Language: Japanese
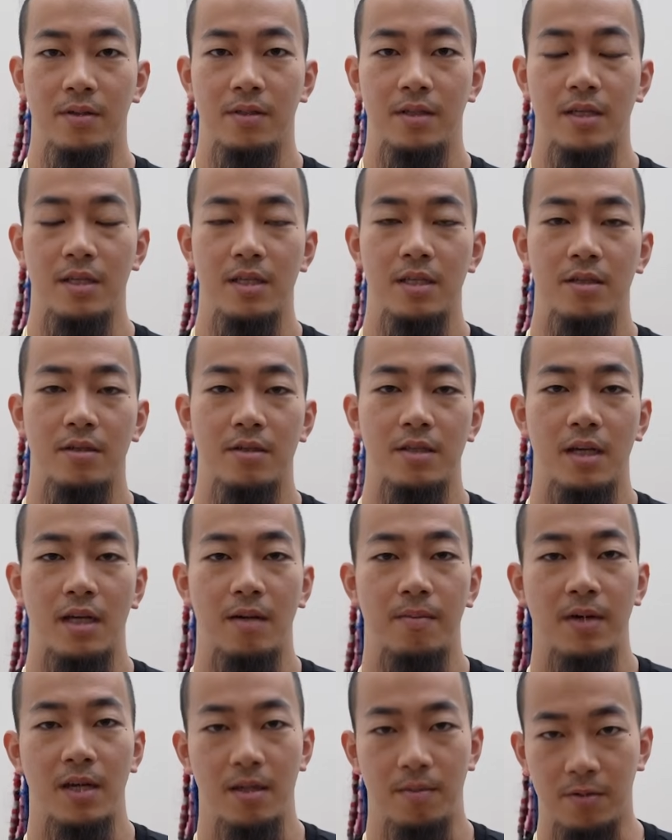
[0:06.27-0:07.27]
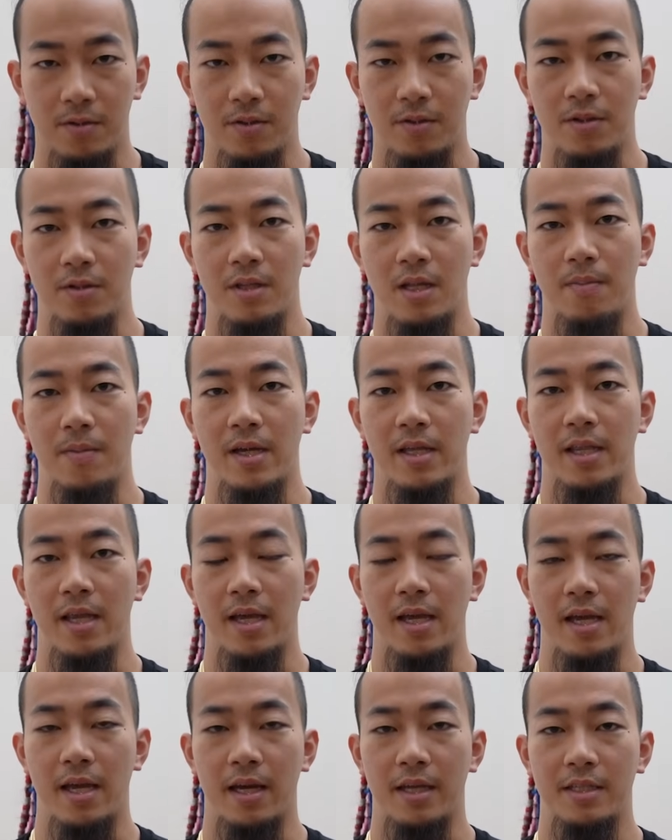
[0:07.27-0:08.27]
筋肉酒場レモンっていう名前
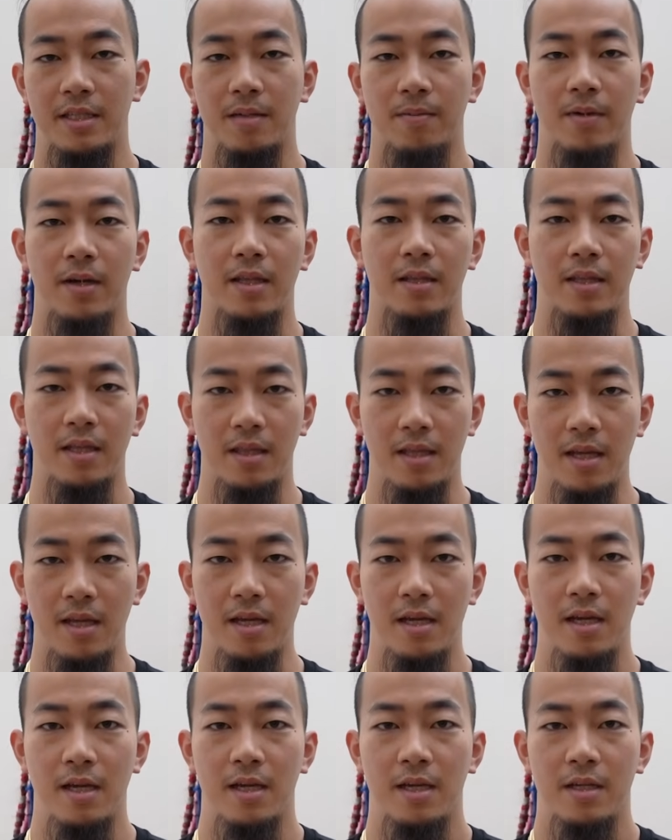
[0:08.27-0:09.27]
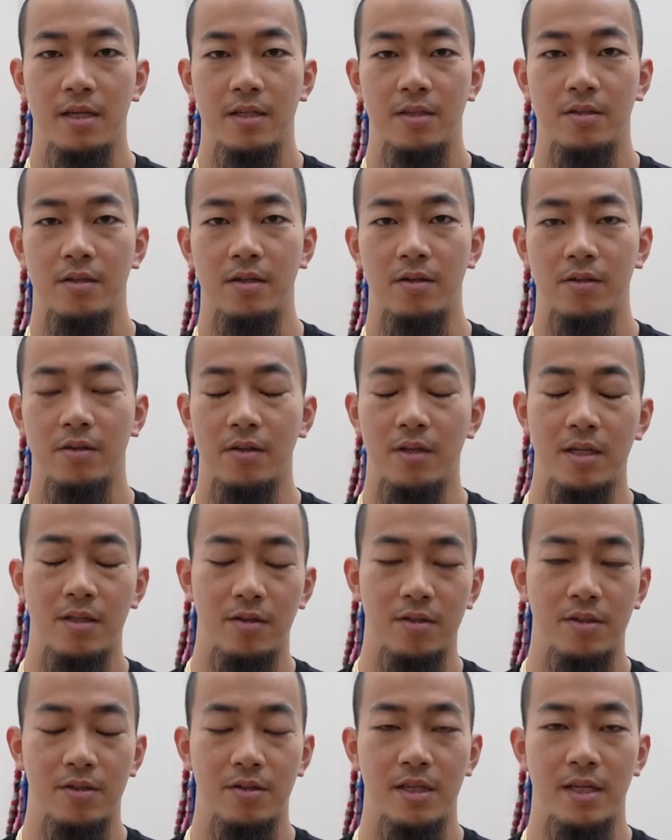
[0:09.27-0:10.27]
でやらせてもらってて、それを去年
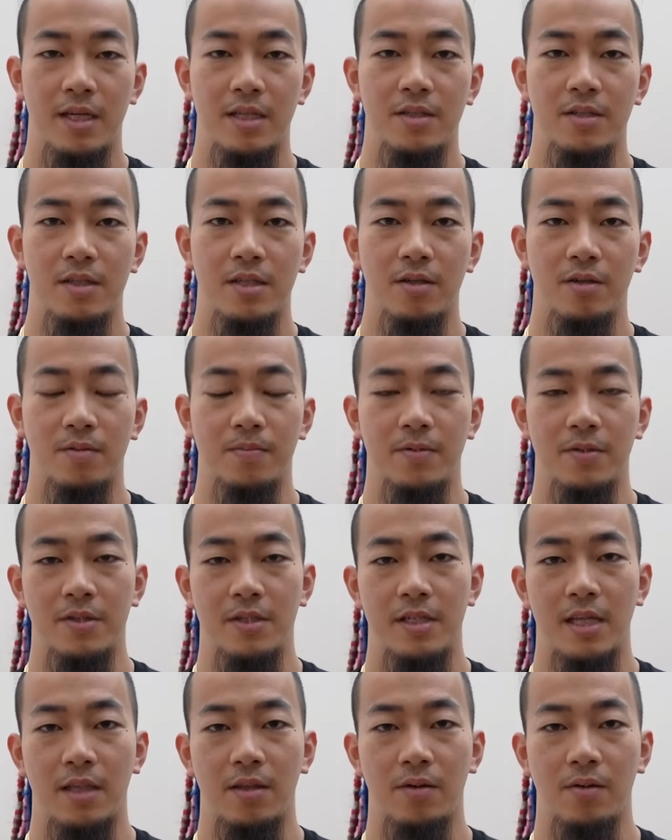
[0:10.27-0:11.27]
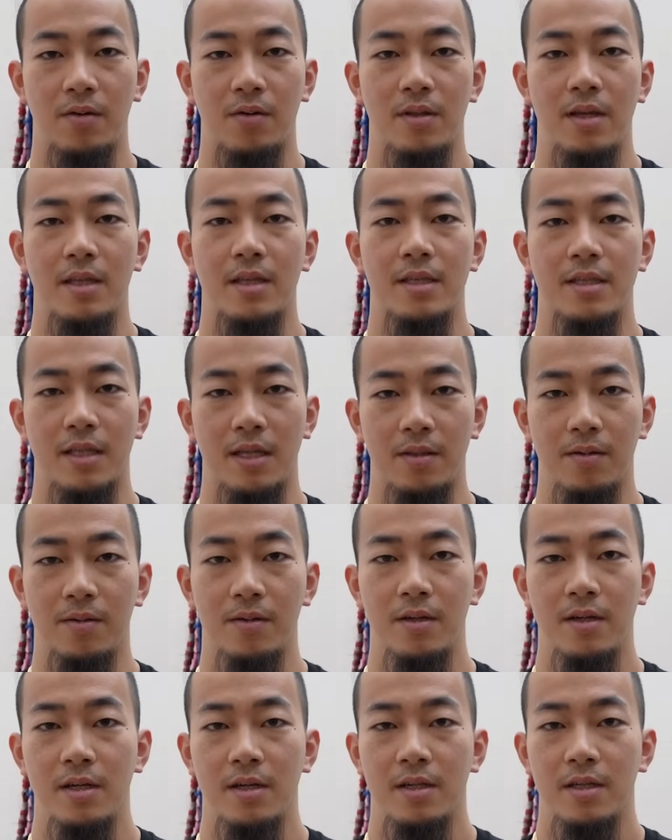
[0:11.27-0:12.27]
の12月にオープンしたところなんですけど、